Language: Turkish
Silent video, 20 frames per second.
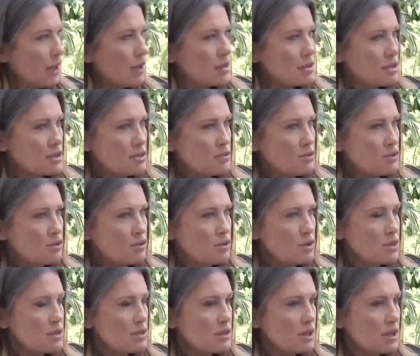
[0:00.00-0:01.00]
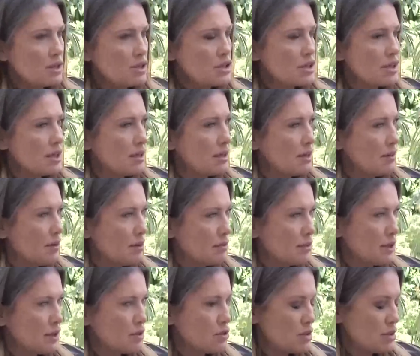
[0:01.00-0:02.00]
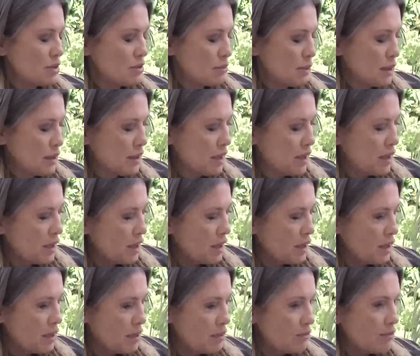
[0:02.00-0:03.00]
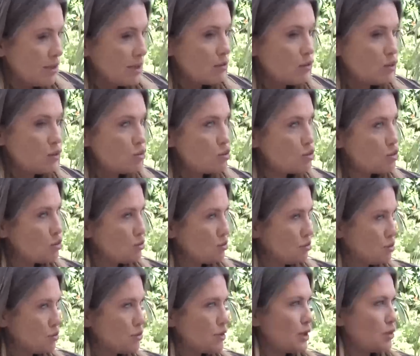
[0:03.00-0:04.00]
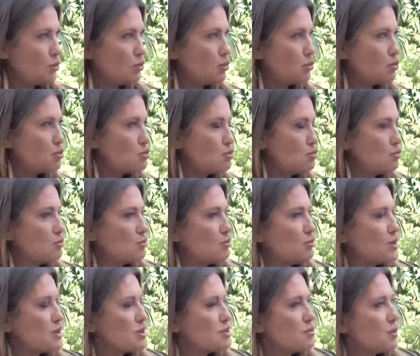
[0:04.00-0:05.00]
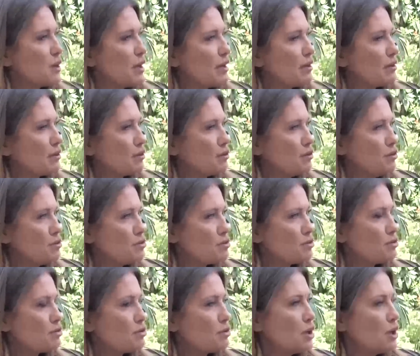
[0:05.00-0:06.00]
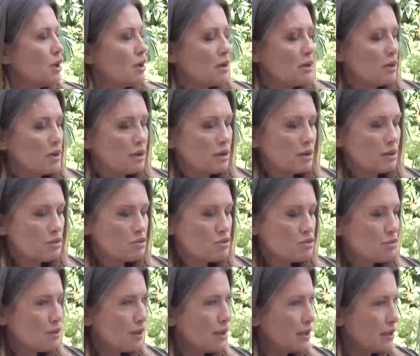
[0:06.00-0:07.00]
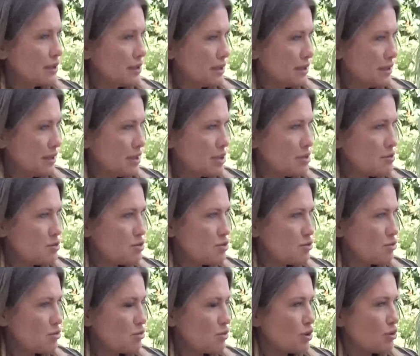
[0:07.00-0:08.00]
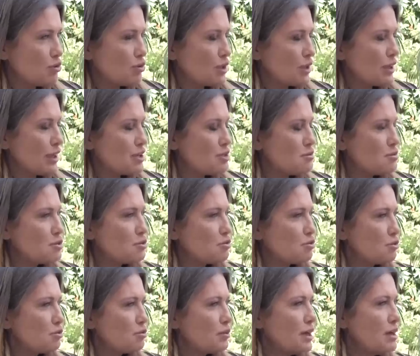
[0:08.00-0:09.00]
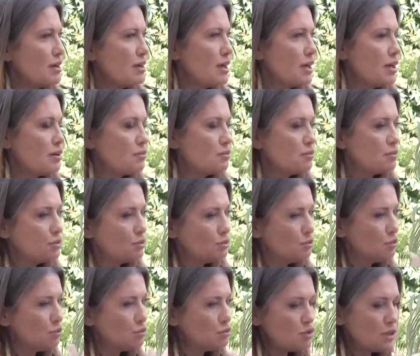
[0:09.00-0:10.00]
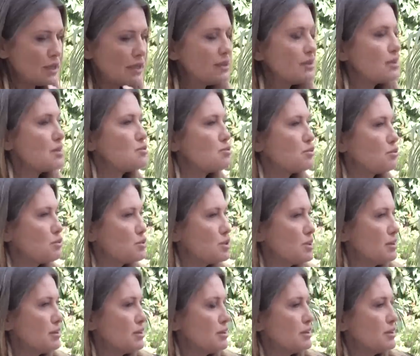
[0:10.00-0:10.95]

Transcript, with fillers: Seçim sonrası gelişler devam edecek mi? E, ve dönüşüm, buradaki dönüşüm nasıl planlanıyor? Çünkü e, 100 milyara geçmiş durumda, doları geçmiş durumda. Bunun dönüşleri nasıl olacak?